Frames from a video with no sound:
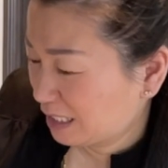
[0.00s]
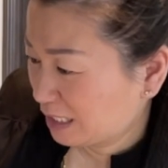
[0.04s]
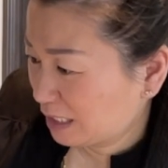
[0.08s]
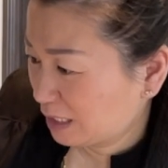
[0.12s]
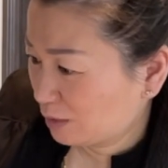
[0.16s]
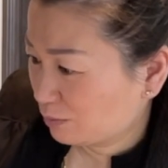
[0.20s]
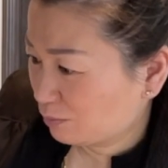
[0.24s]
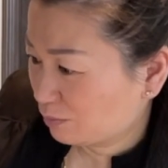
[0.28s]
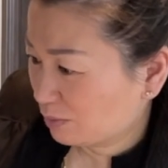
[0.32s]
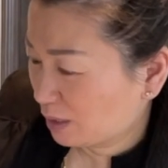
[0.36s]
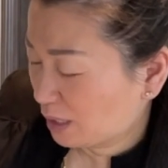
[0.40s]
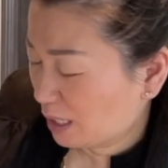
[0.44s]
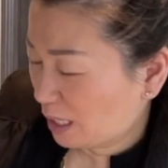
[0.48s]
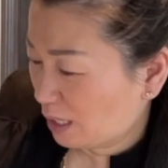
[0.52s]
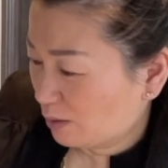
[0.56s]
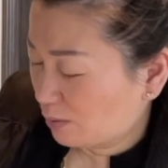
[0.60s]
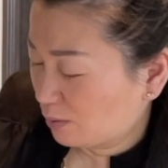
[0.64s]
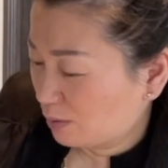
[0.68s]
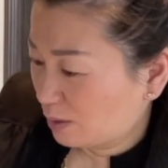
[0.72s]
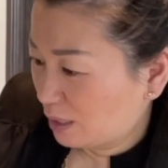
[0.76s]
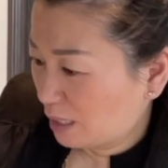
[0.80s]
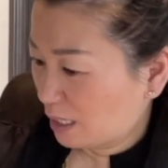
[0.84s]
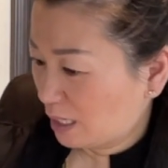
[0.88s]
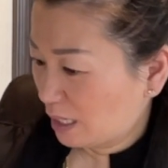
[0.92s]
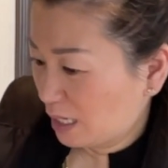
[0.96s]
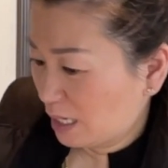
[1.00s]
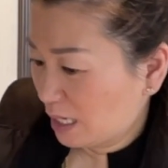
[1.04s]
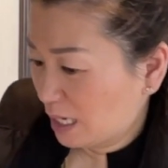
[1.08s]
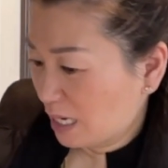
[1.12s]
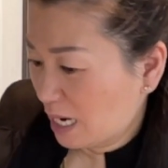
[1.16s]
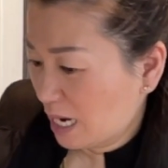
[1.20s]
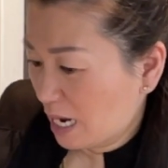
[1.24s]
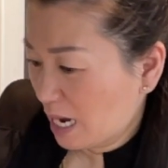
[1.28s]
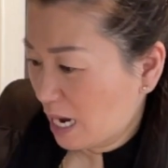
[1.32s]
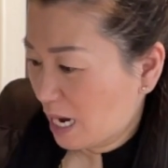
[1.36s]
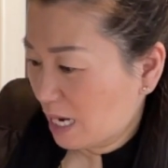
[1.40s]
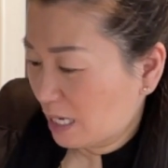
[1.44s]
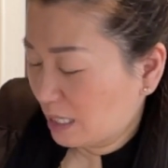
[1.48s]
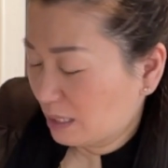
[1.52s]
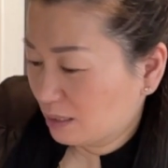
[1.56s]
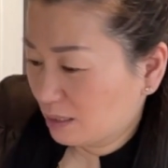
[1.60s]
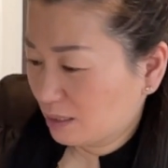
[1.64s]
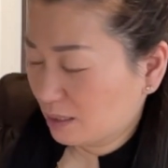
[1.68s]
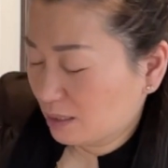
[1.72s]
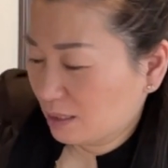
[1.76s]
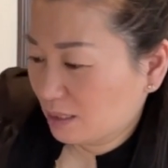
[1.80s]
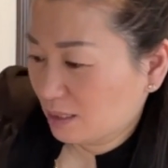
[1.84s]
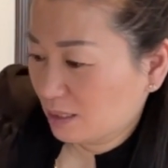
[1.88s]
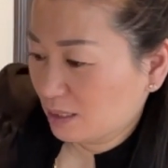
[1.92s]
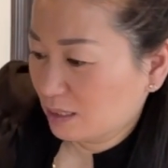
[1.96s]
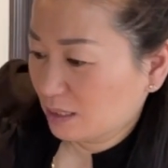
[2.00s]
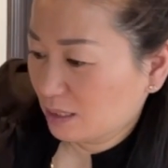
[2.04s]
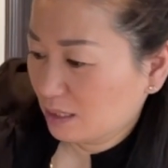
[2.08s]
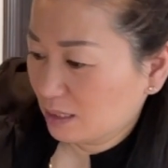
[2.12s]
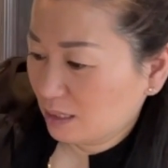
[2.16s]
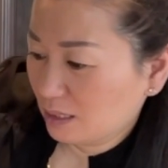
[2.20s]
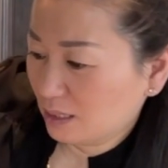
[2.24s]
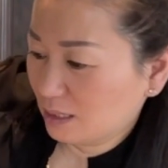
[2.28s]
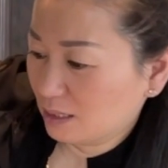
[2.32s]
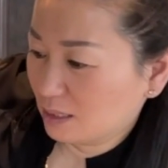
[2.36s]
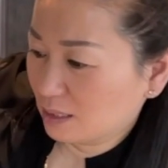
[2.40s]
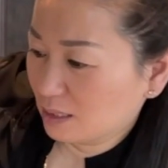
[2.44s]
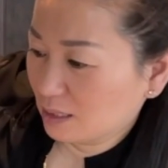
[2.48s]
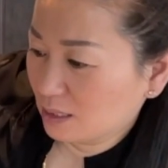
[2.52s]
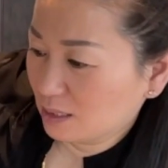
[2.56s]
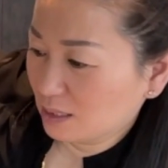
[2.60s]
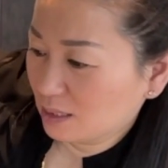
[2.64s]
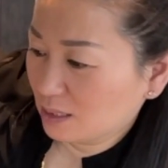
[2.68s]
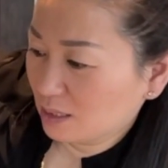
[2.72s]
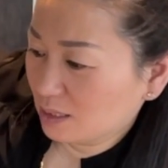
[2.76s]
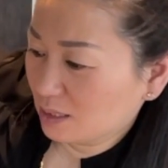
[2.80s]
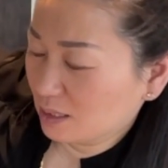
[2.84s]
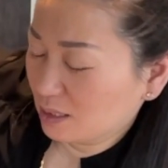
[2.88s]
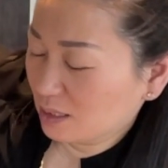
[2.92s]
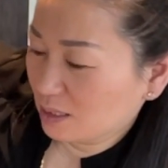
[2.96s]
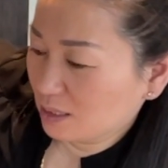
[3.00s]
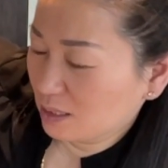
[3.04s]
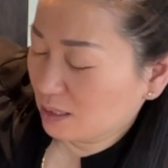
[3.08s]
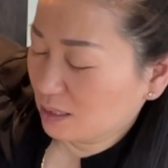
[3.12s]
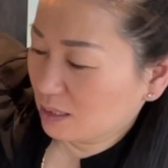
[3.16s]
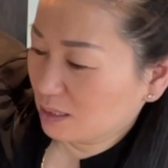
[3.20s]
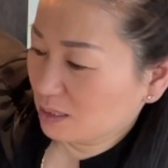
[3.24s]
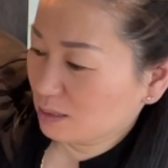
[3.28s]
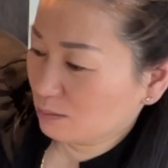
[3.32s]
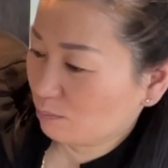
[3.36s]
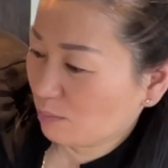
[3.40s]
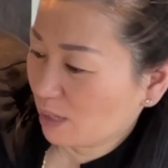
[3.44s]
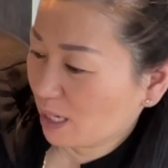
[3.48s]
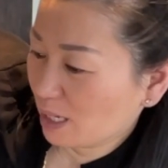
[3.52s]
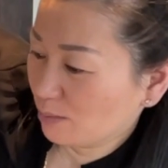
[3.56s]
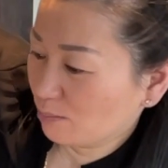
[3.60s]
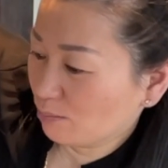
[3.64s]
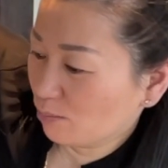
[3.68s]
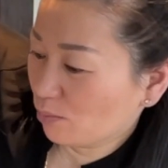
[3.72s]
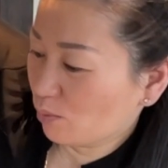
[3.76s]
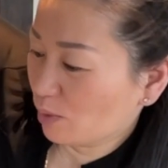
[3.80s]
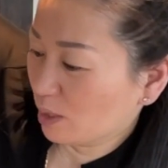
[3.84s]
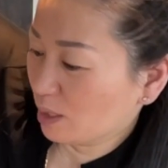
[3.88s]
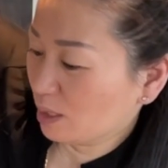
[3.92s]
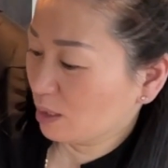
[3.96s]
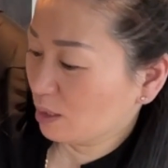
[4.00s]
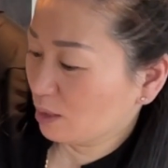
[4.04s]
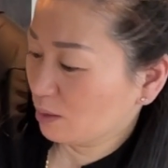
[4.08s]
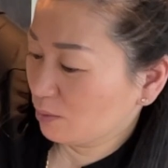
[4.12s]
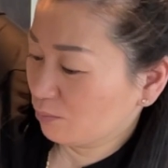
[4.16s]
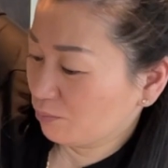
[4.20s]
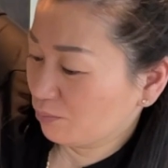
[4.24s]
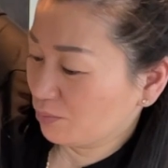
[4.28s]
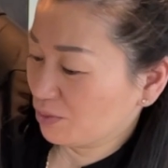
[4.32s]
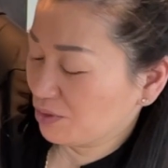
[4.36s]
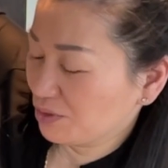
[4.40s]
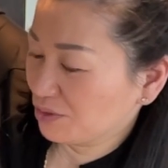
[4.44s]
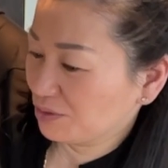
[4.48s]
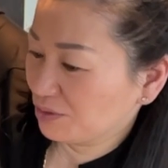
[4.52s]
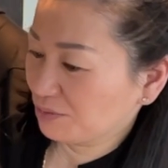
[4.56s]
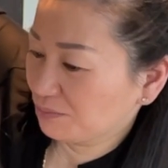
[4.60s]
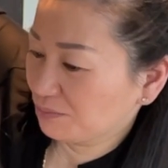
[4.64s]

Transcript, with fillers: thua ơi à nè bài mòn nâng vì